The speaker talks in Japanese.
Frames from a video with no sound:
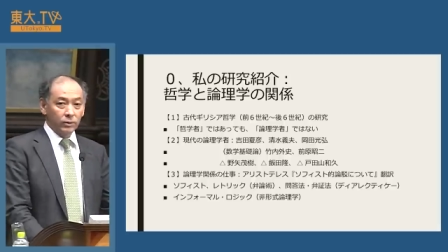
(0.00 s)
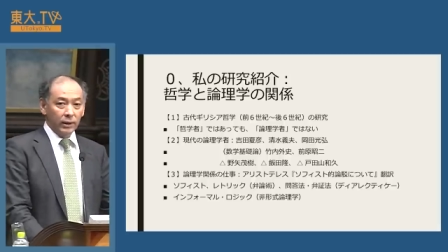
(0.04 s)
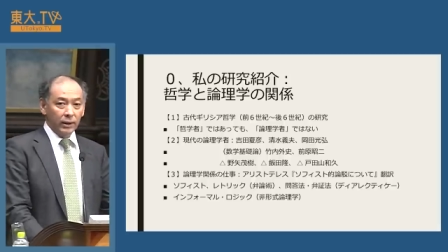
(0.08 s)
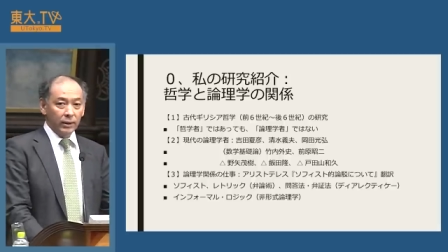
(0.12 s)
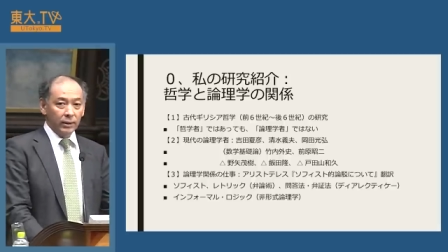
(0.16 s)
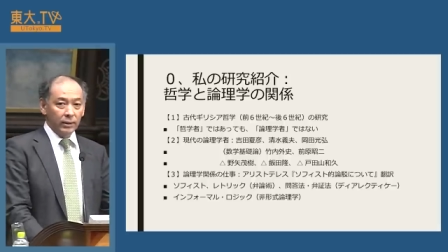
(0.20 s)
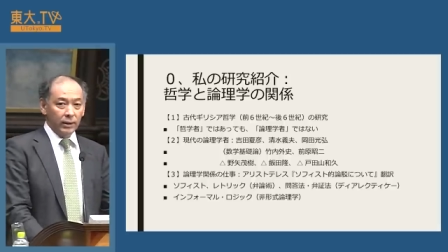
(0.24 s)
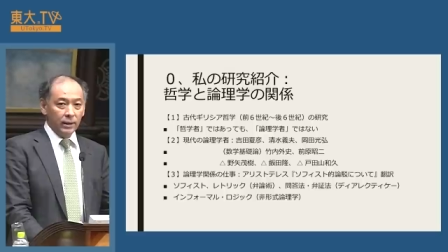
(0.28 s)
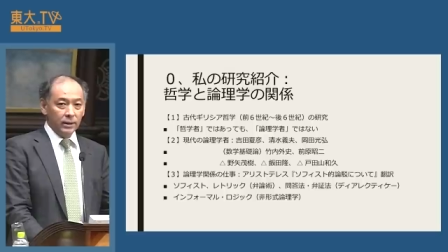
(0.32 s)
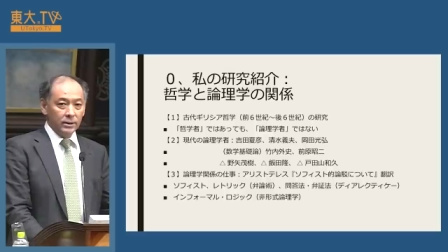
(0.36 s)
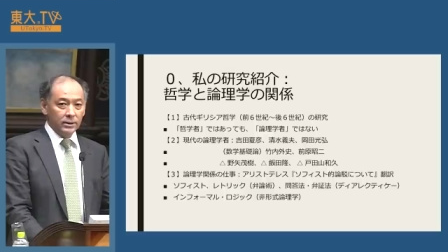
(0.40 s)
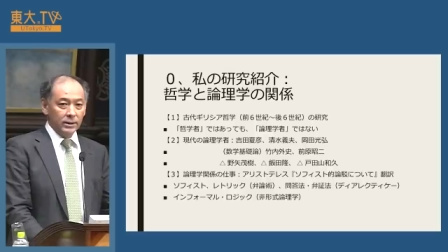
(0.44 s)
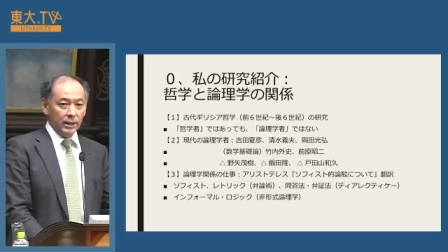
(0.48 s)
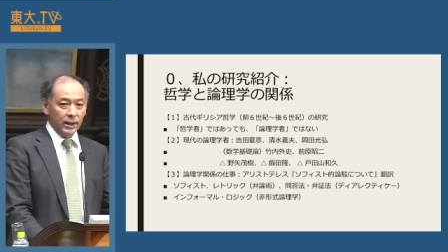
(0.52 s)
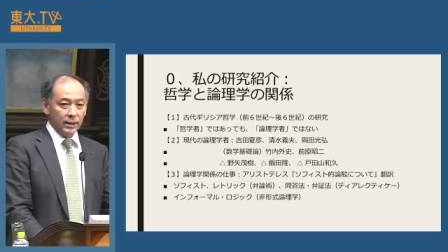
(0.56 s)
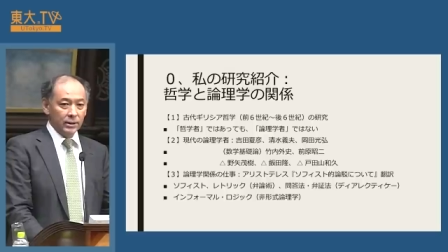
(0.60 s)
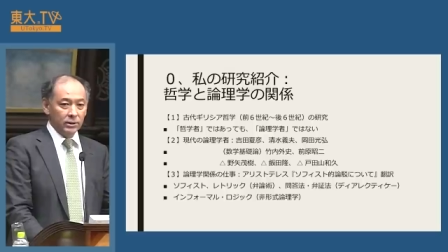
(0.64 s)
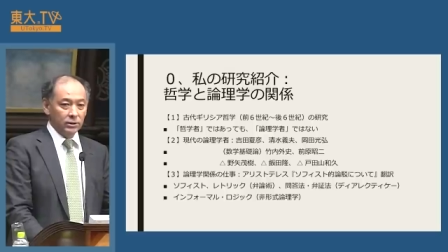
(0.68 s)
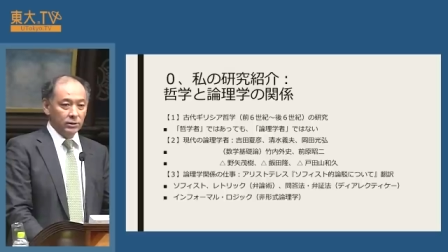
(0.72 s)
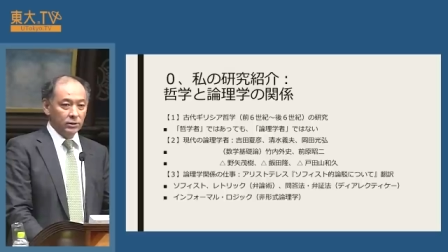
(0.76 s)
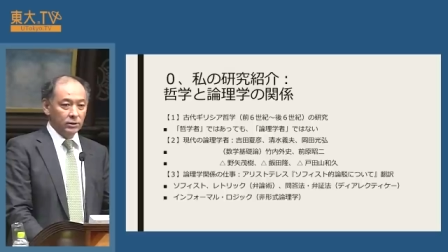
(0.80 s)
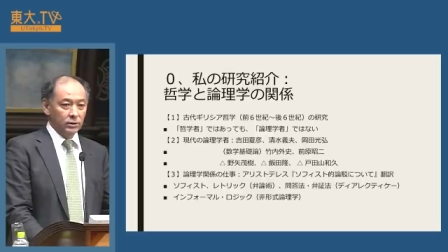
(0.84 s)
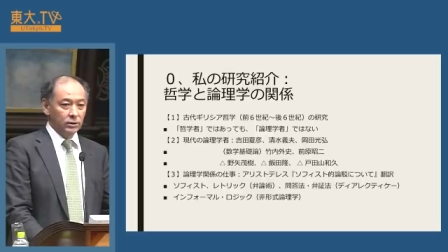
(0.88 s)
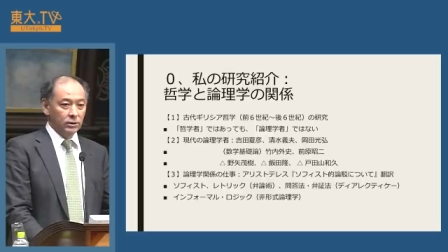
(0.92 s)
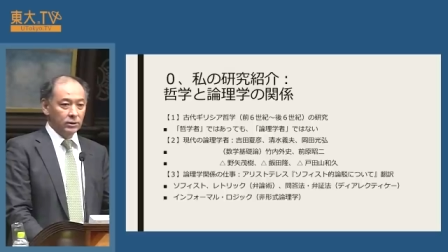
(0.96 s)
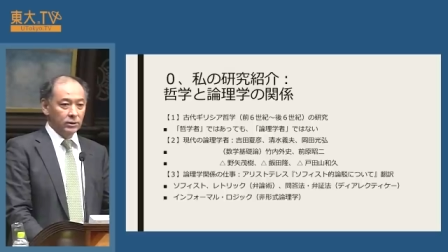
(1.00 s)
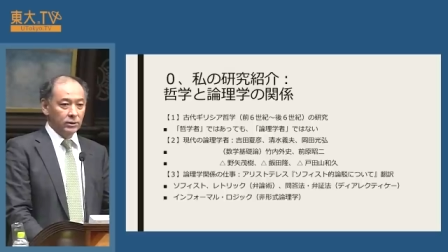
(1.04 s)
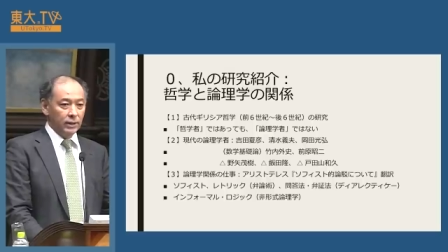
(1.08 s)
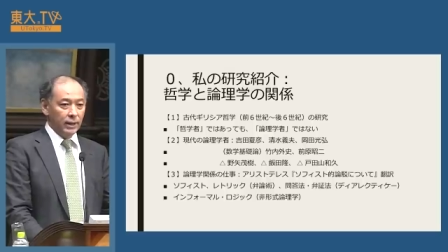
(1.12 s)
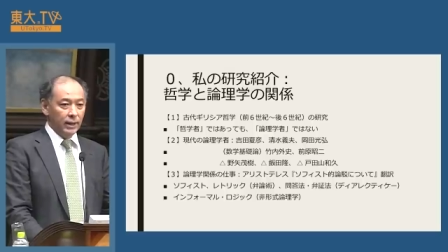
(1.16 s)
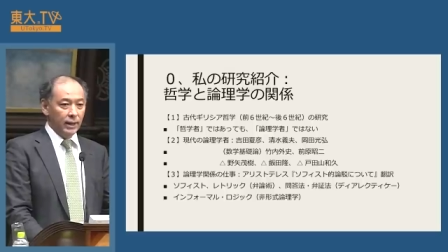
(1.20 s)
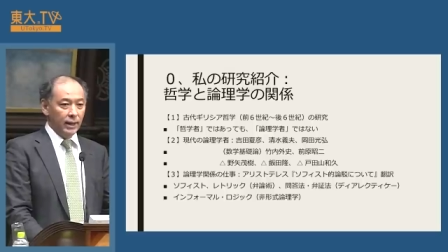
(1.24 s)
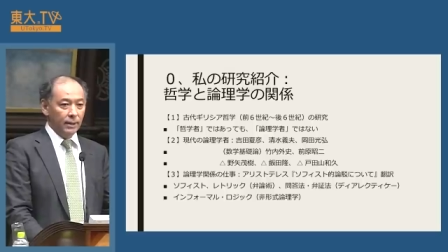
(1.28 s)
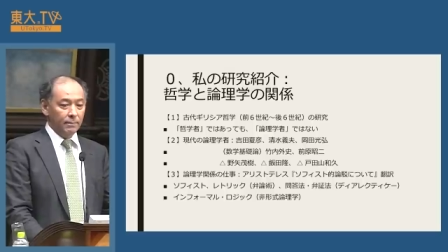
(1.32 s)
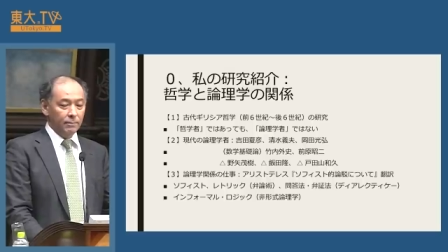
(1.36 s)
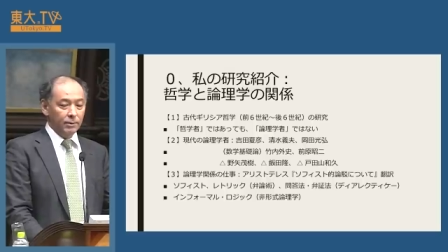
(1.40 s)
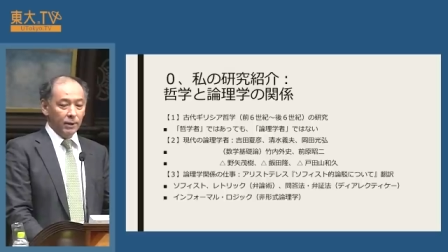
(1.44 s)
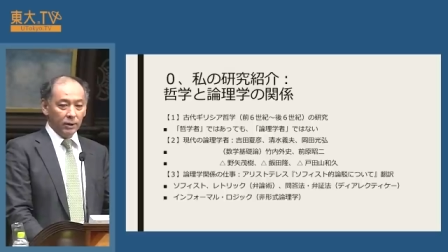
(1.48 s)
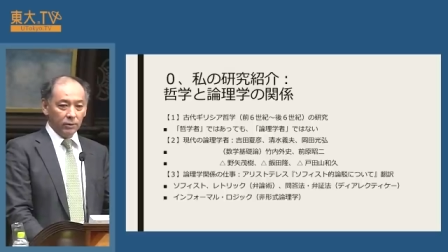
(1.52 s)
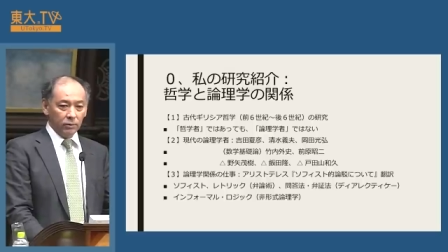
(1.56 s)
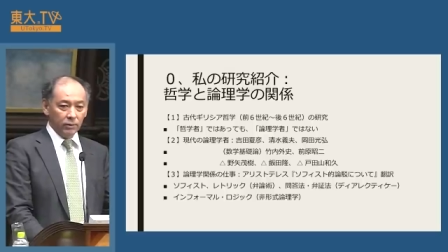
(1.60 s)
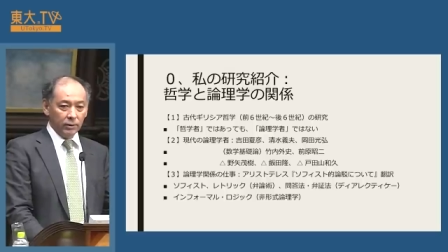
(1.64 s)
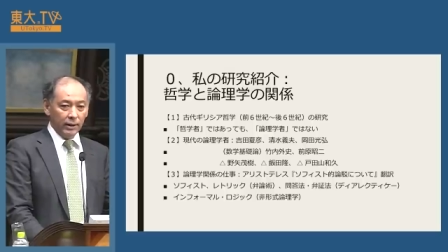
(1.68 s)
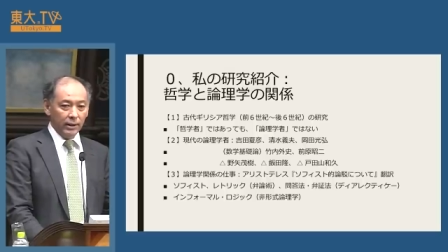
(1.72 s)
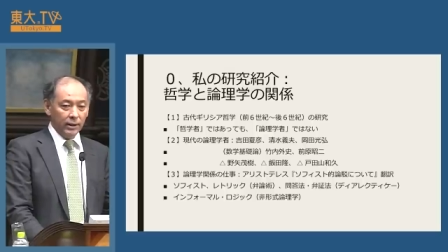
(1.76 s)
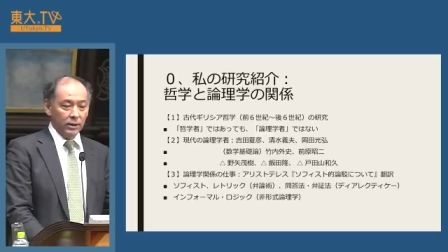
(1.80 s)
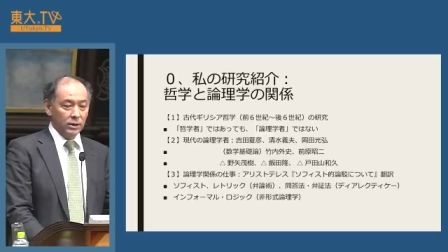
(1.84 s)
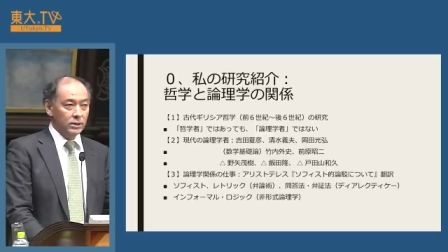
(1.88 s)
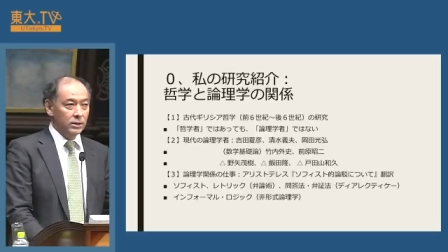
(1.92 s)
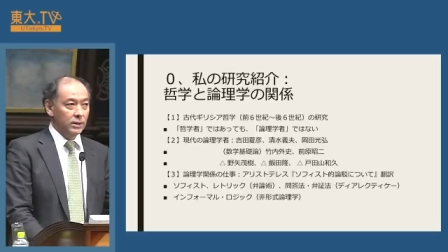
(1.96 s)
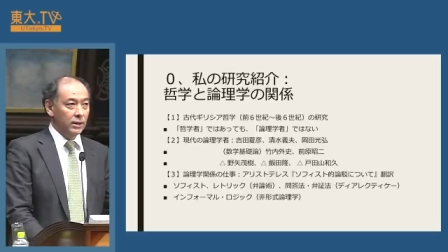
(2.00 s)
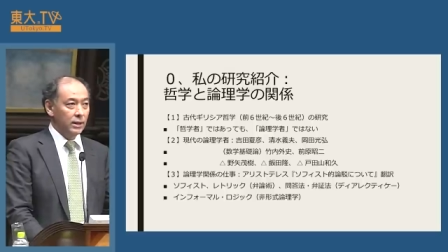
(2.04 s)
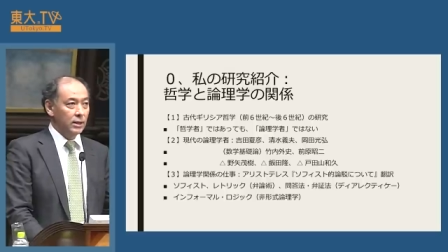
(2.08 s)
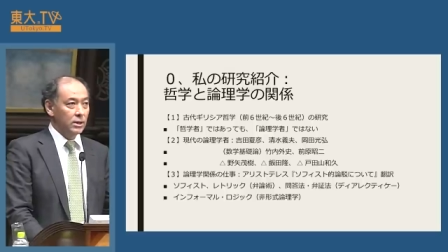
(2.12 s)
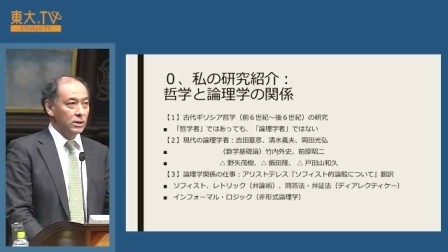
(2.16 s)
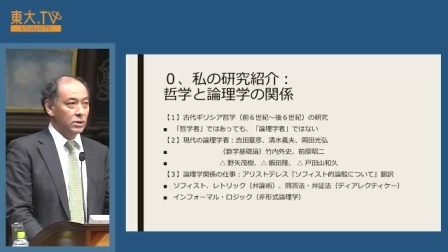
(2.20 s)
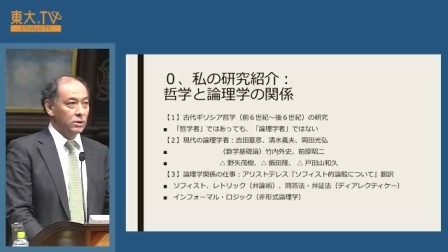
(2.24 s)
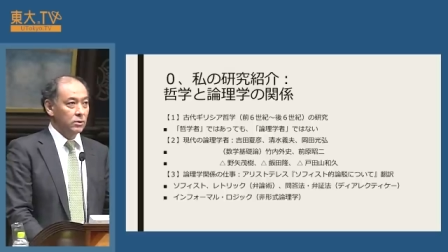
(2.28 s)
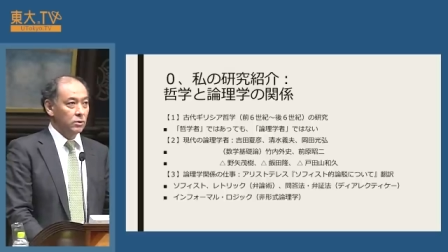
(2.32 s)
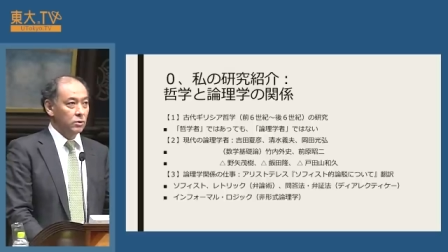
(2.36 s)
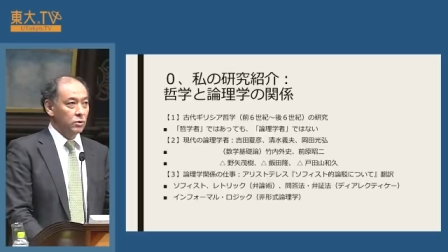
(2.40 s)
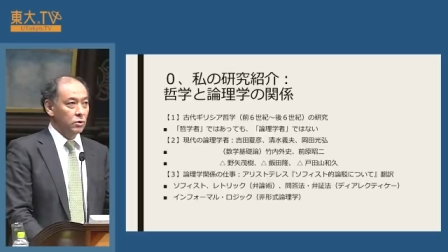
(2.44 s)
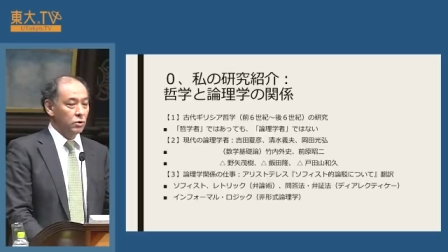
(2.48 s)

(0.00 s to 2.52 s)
古代哲学でプラトンやアリステレス